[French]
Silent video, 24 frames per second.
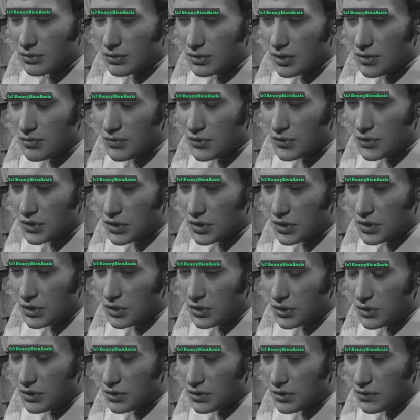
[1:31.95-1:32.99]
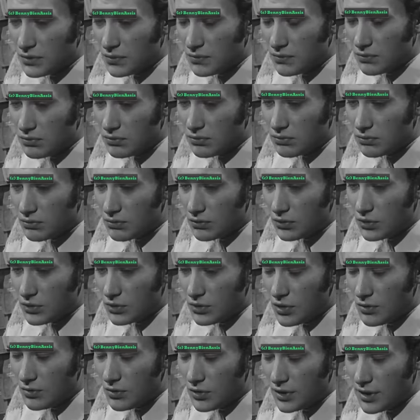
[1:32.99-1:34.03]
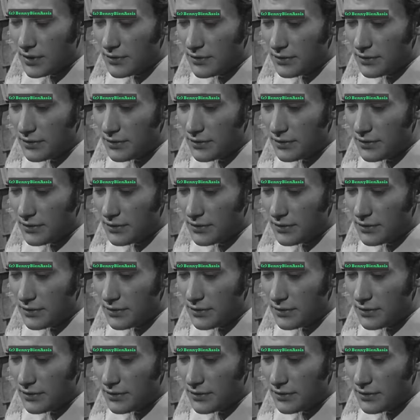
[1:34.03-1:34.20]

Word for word: la musique comme on l'a